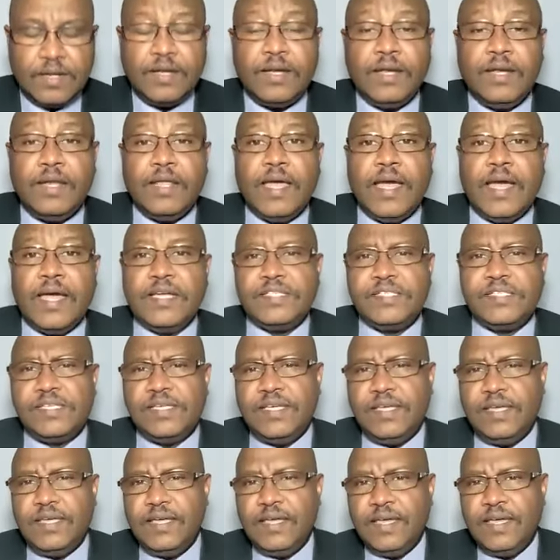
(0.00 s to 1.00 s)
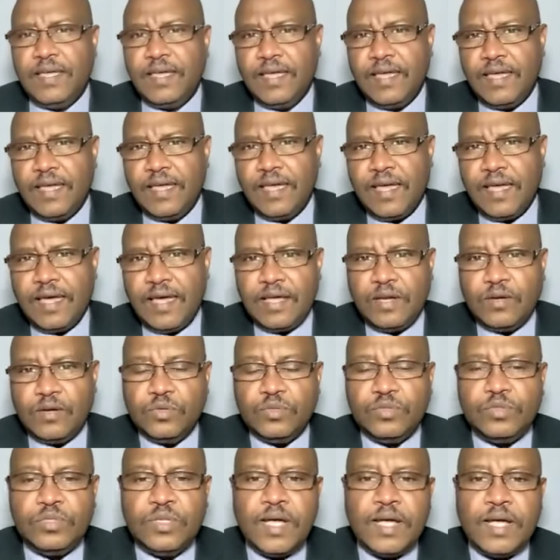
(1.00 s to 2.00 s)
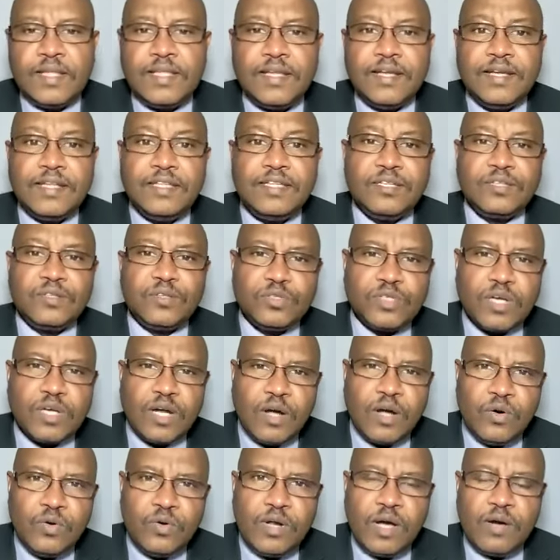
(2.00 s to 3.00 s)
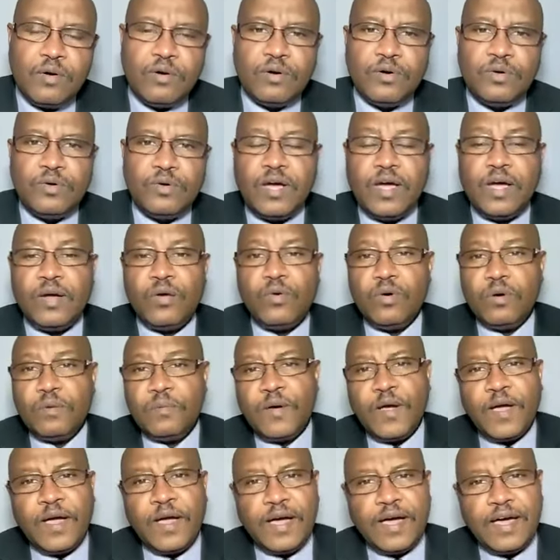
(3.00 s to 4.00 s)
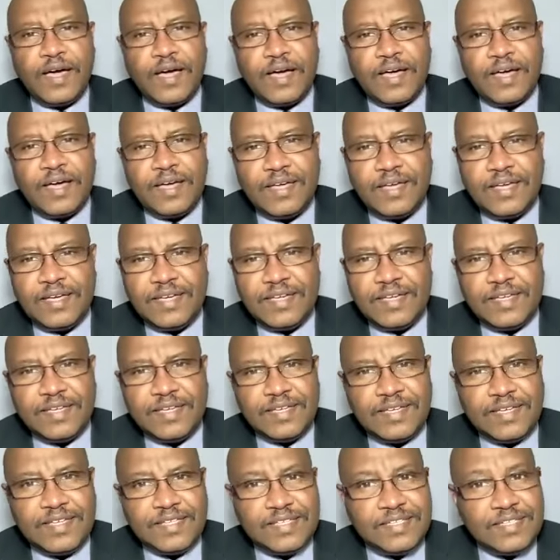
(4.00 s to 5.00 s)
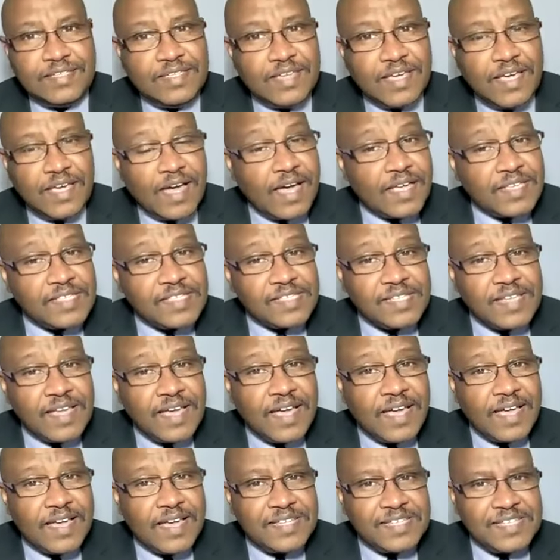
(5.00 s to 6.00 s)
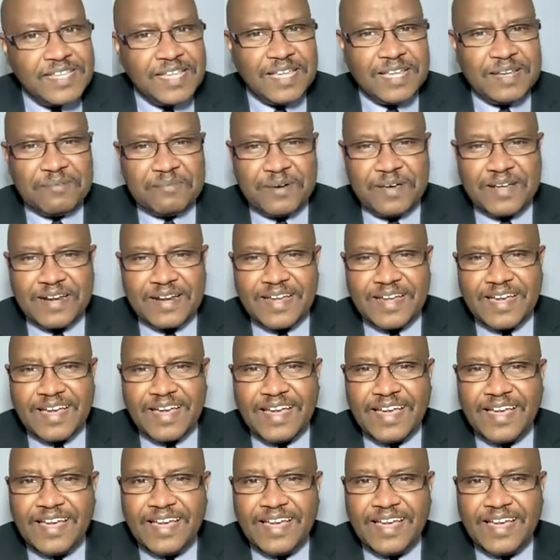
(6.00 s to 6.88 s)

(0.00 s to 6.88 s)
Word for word: لهذه الهدنات التي تطرح هنا وهناك ومعها عصى هذه المرة